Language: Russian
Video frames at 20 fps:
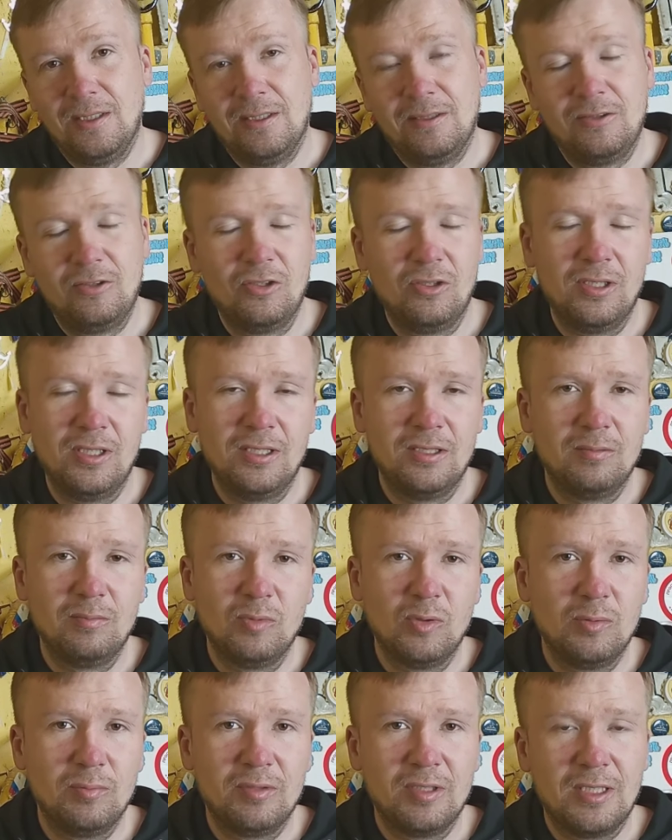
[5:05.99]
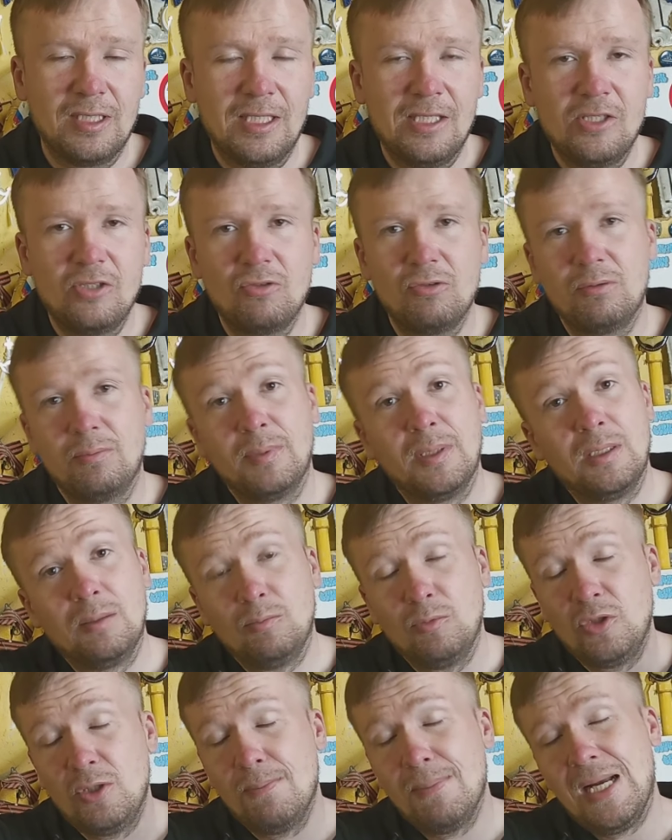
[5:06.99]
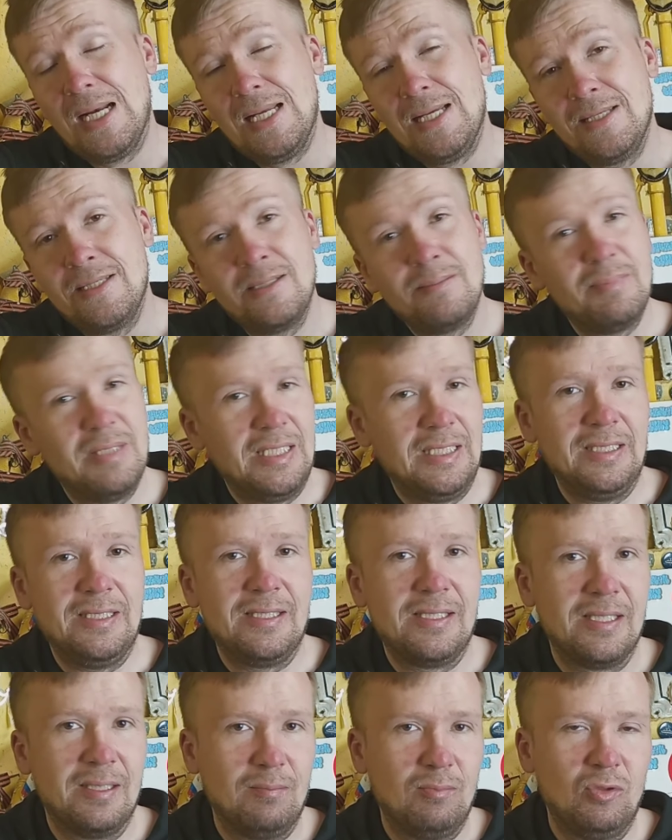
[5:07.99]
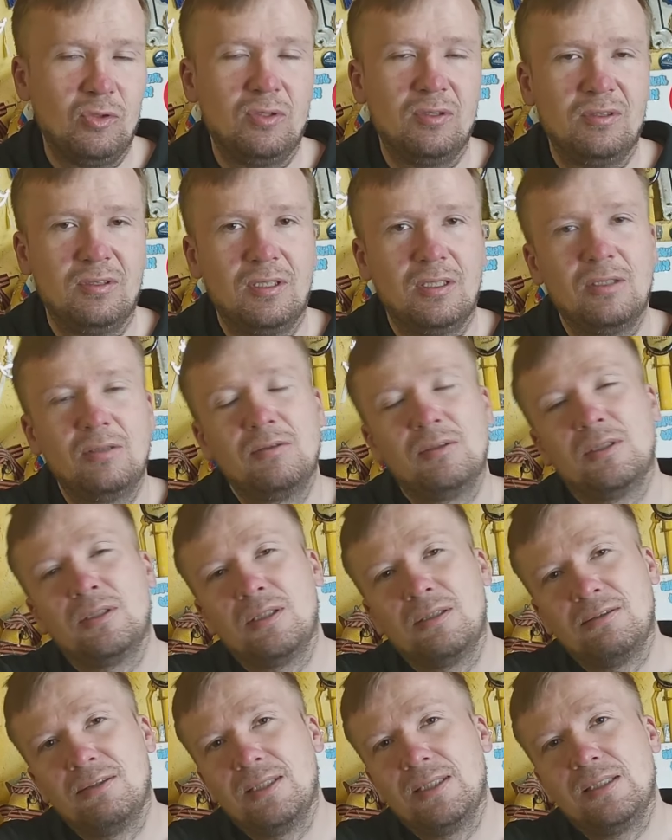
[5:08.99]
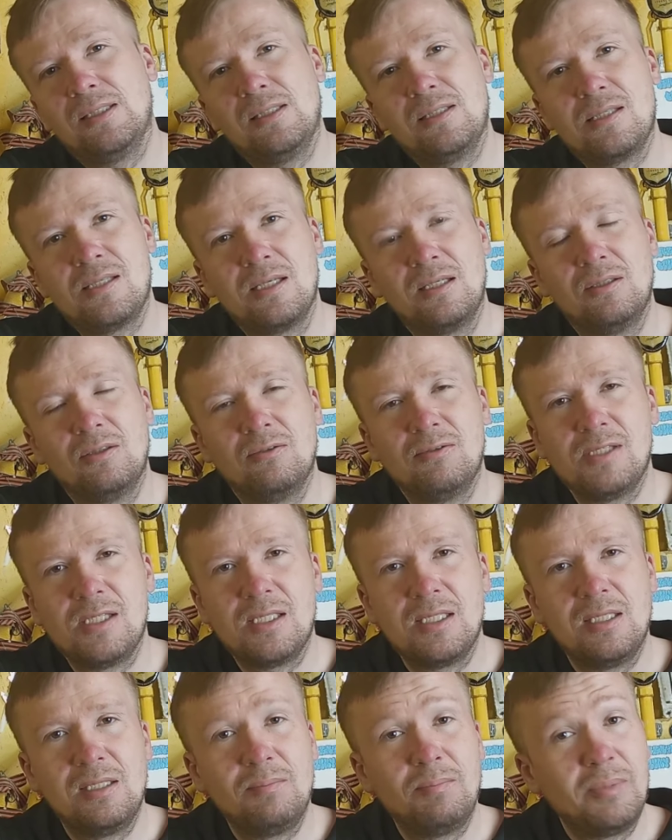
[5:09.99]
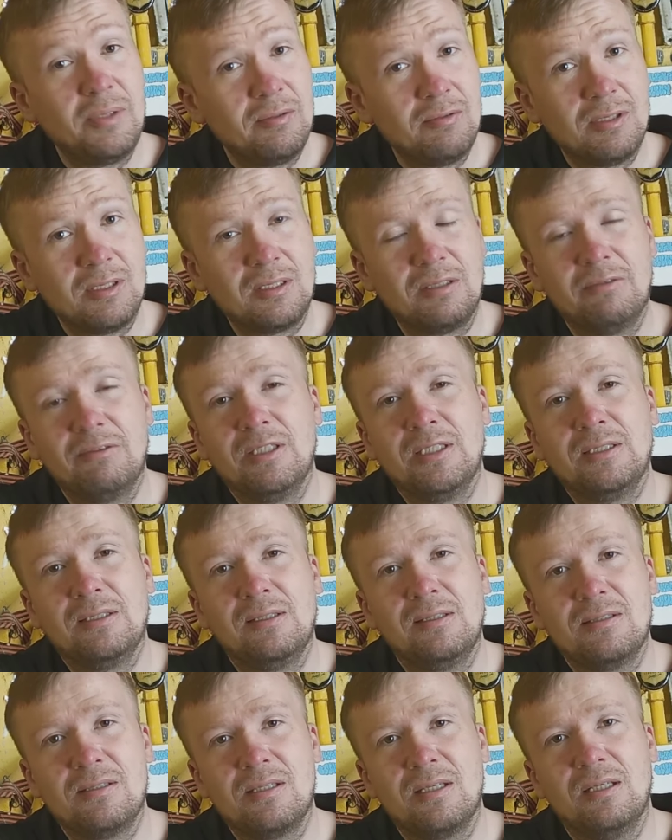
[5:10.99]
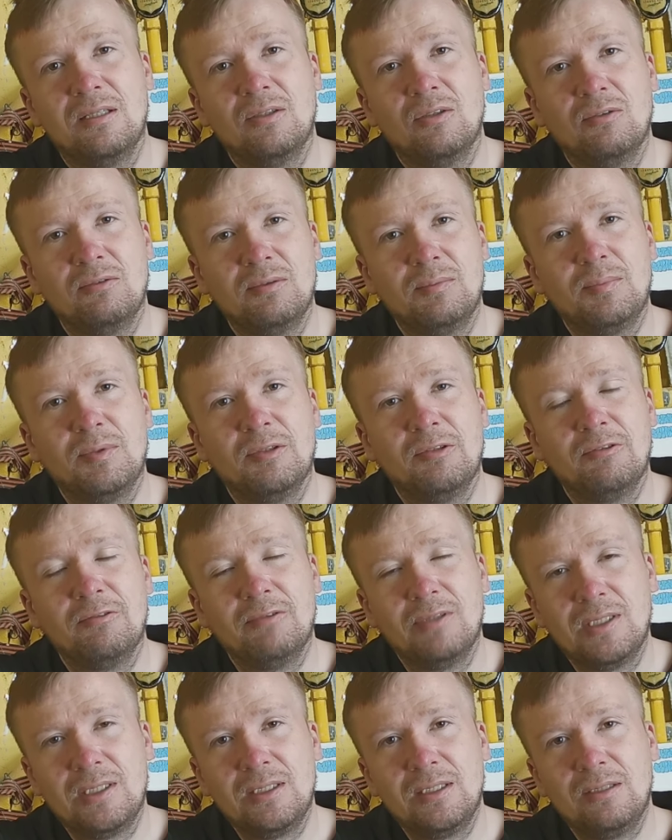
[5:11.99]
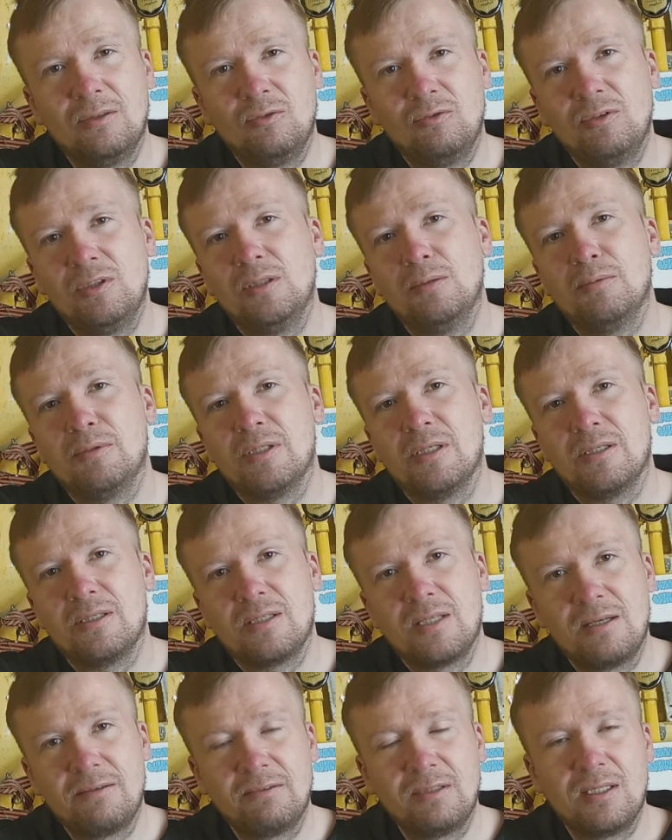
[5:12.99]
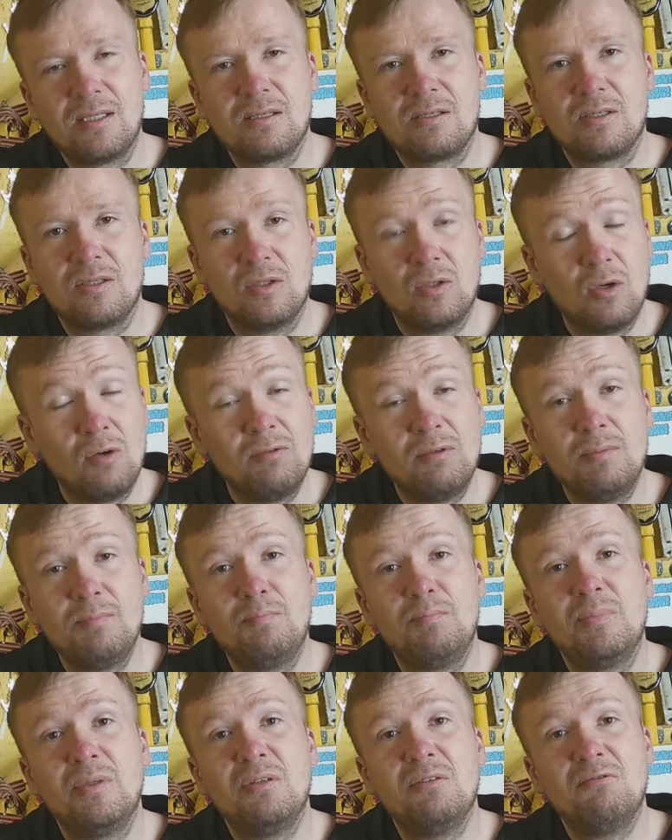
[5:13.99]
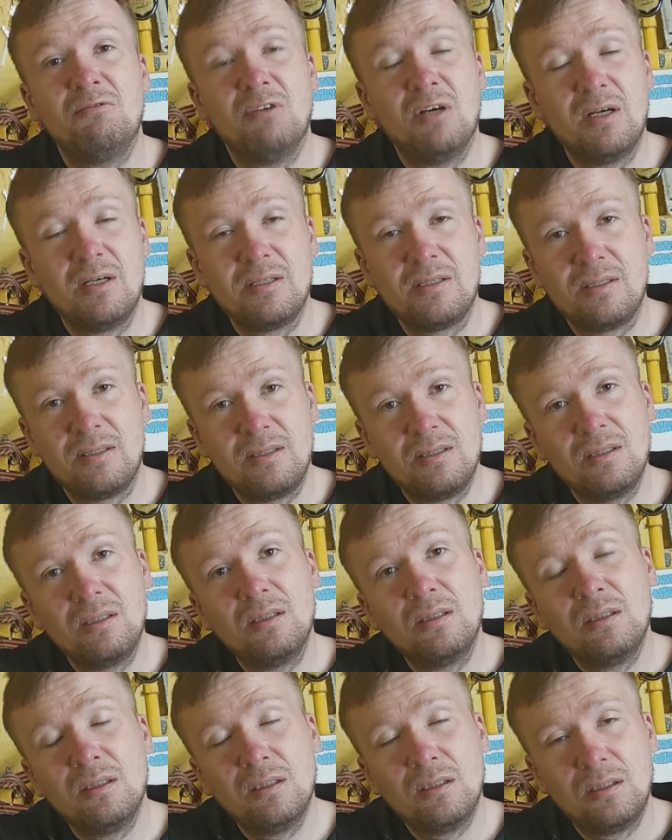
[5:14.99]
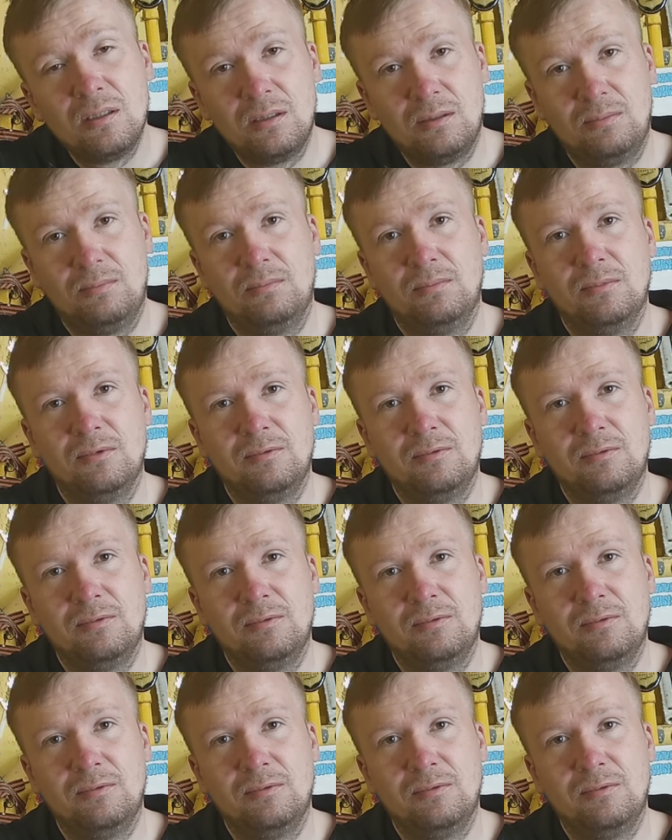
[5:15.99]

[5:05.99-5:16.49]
Все, на этом будем заканчивать, поэтому не болейте, берегите себя, будьте здоровы, открывайте для себя новые стили пива, открывайте для себя новые пивоварни, увидимся завтра с новым пивасиком.